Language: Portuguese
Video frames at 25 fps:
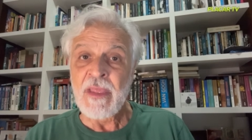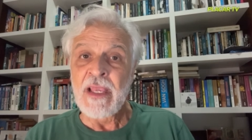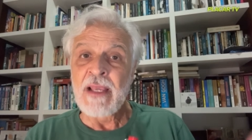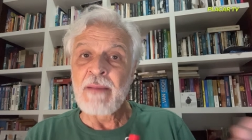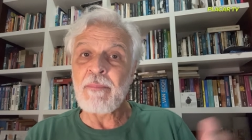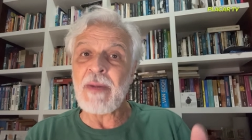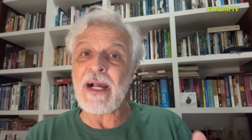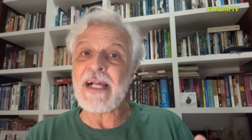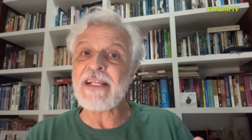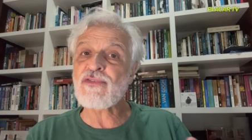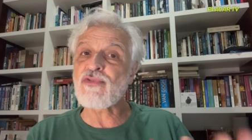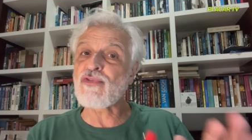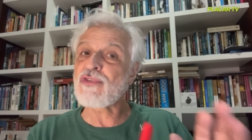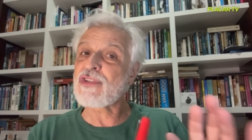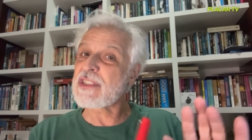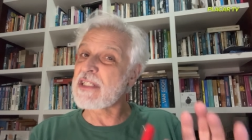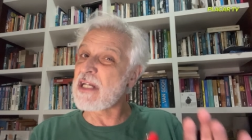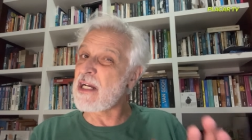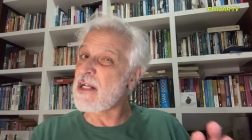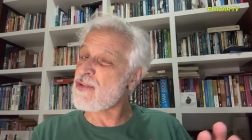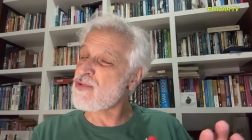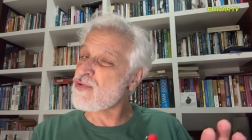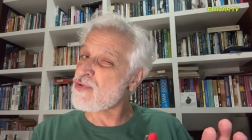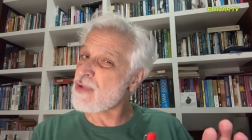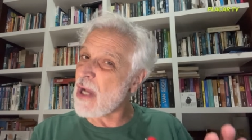Mas o
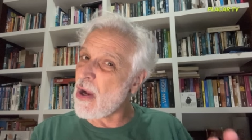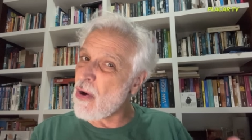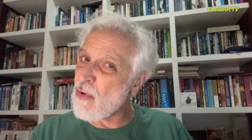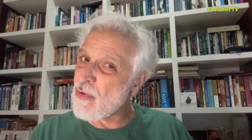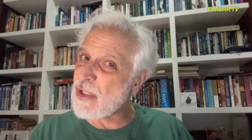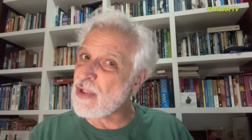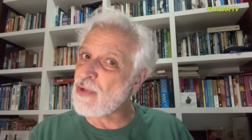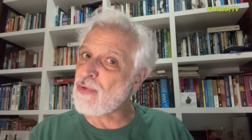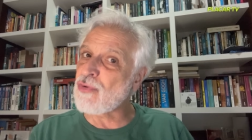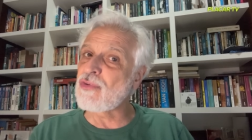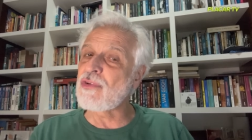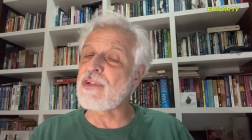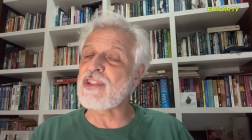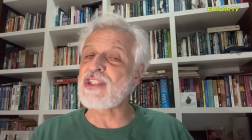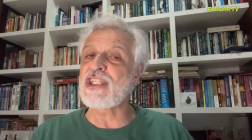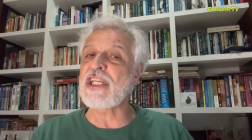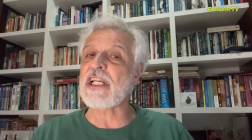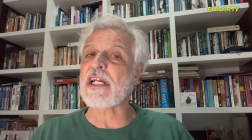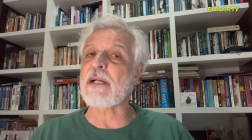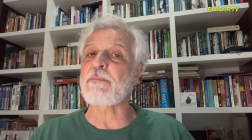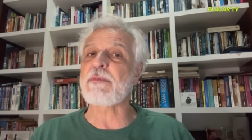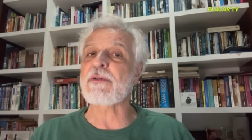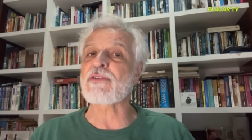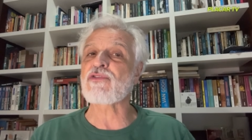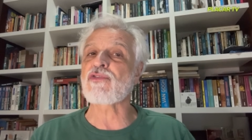Santos, ao que tudo
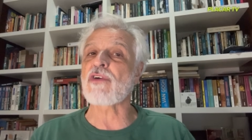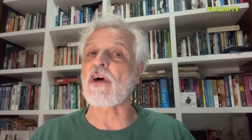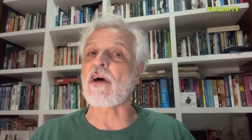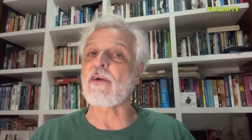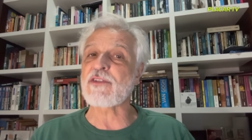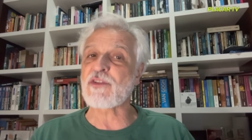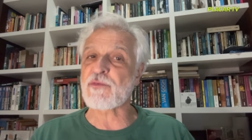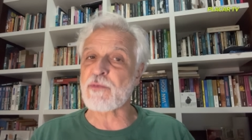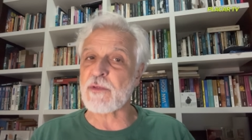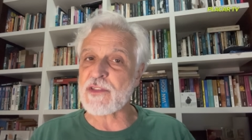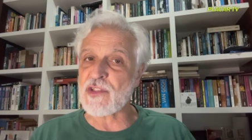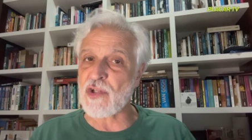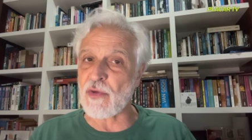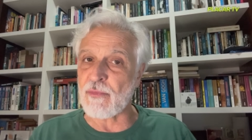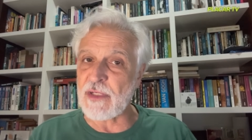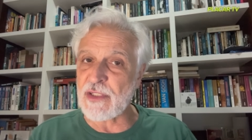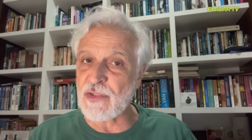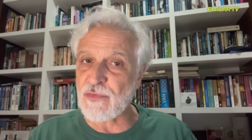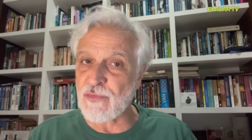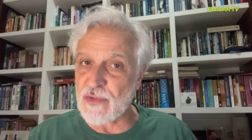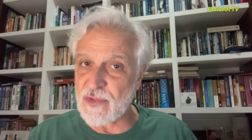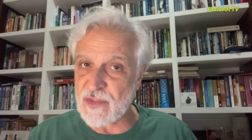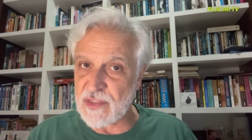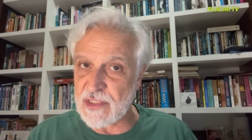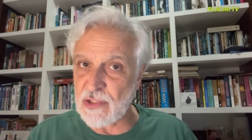indica, pessoal, especialmente
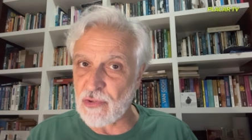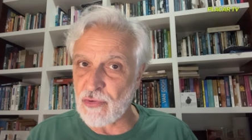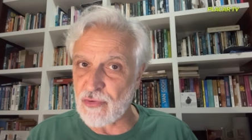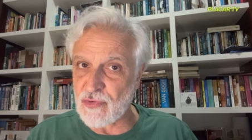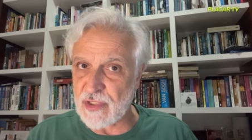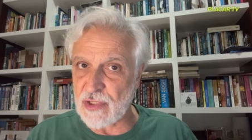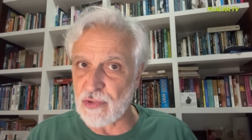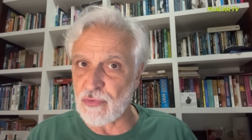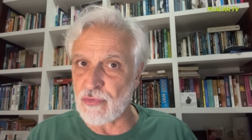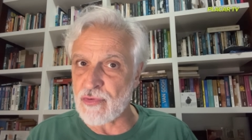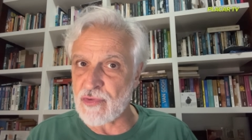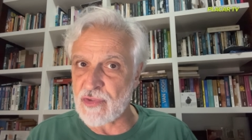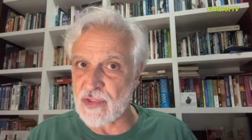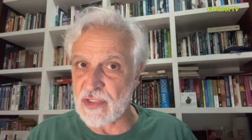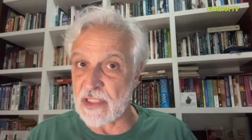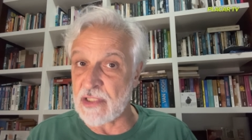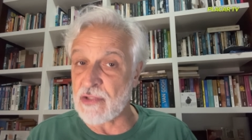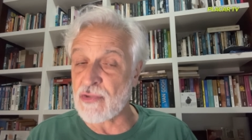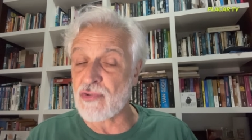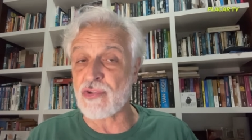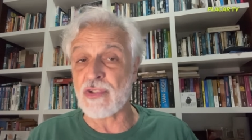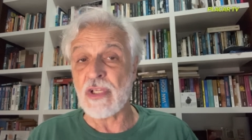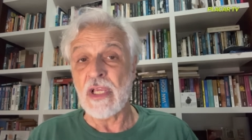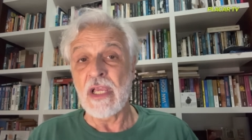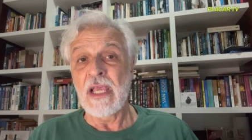você, torcedor do
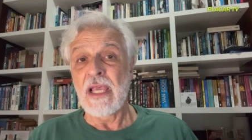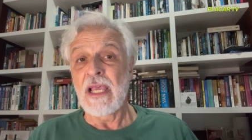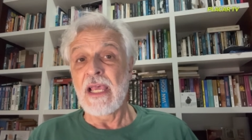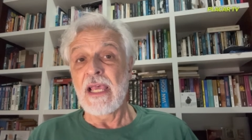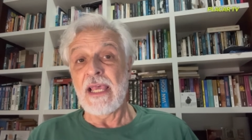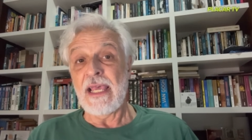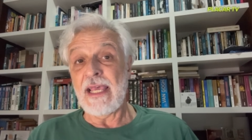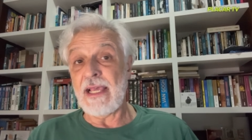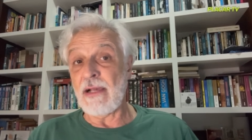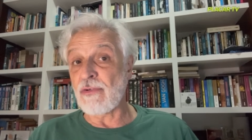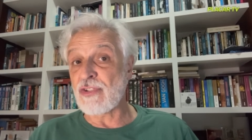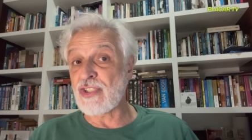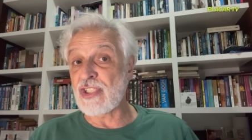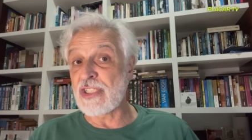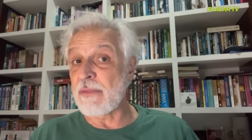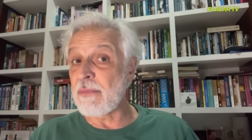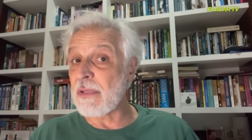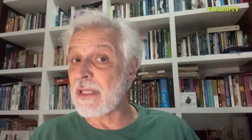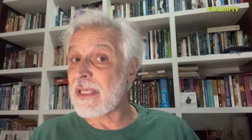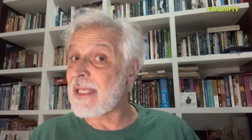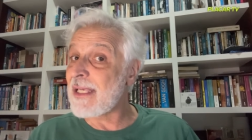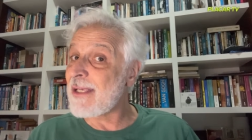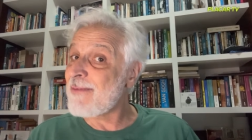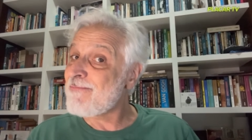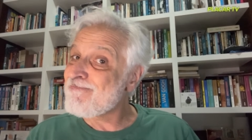Santos, é um
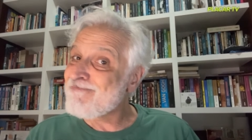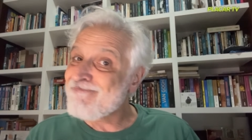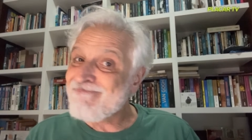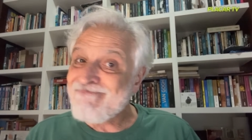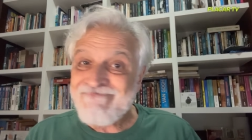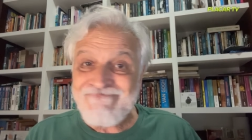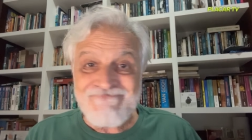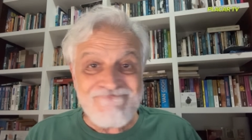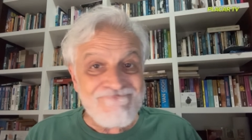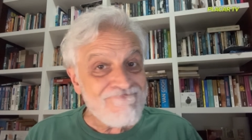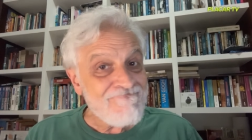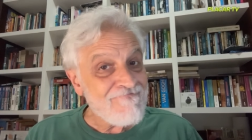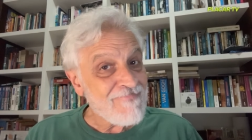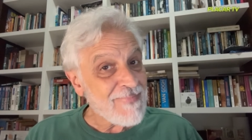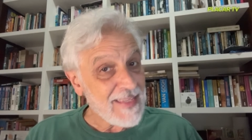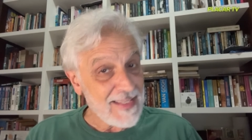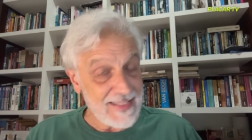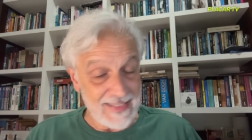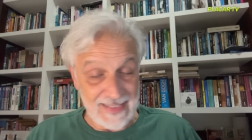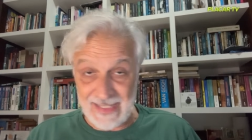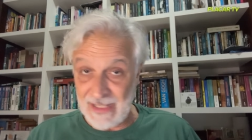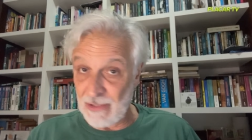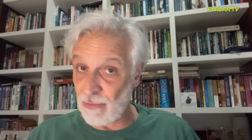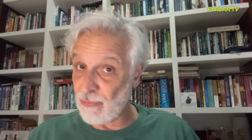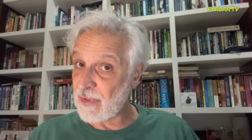time que
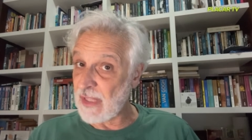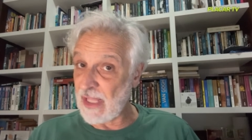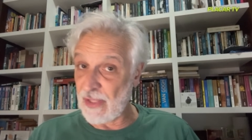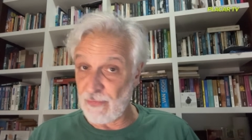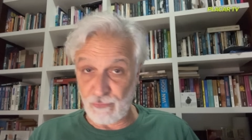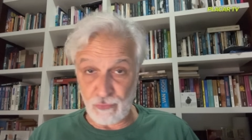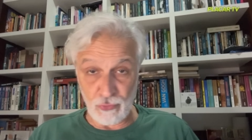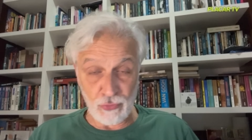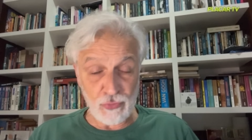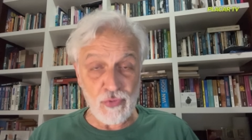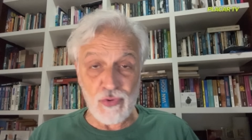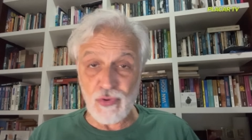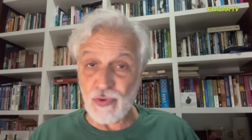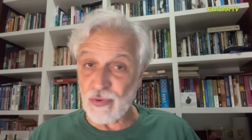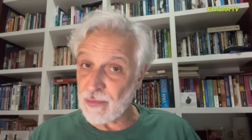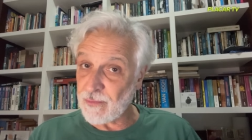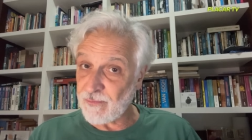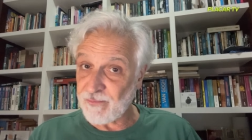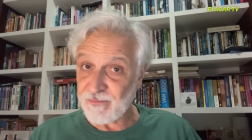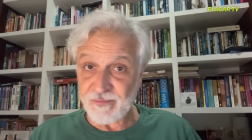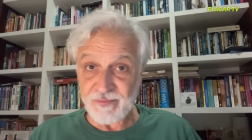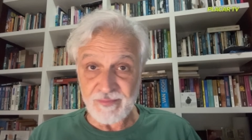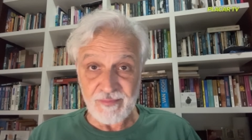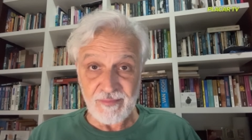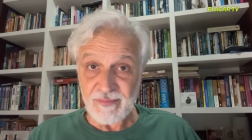não tem futuro.
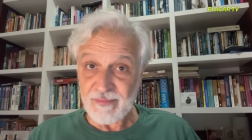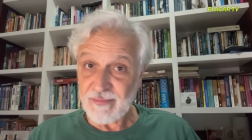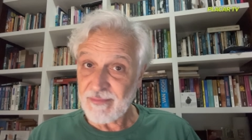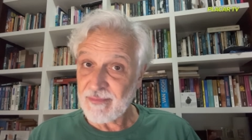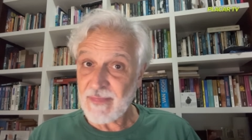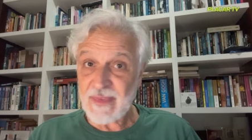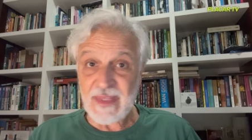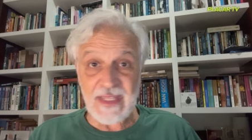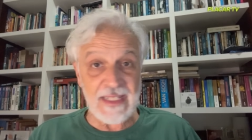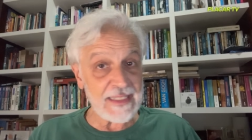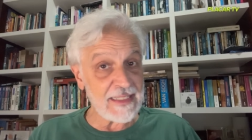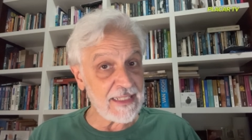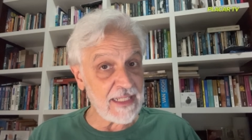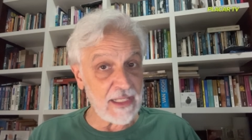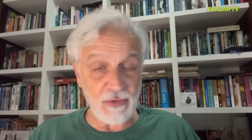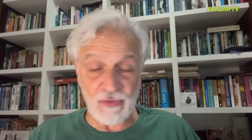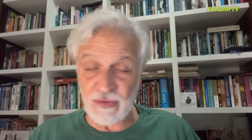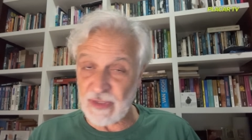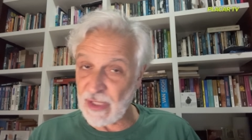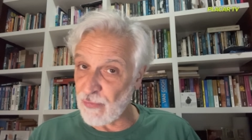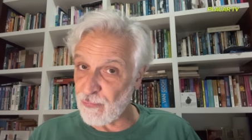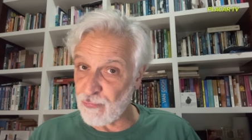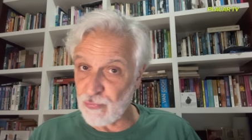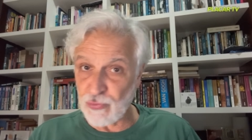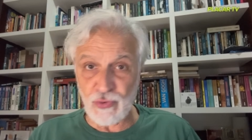Não
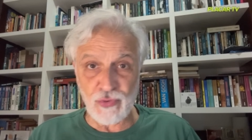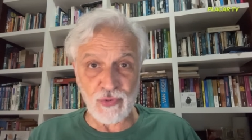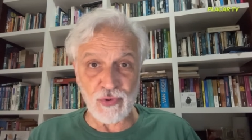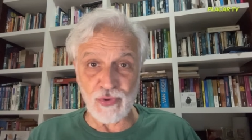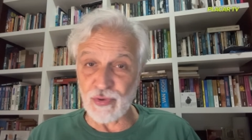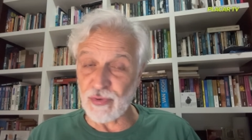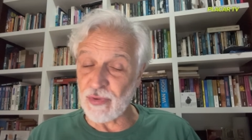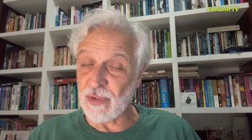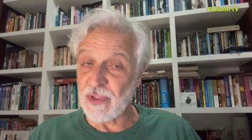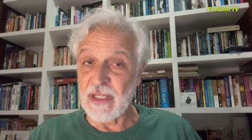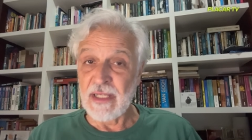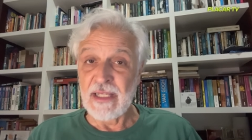tem futuro.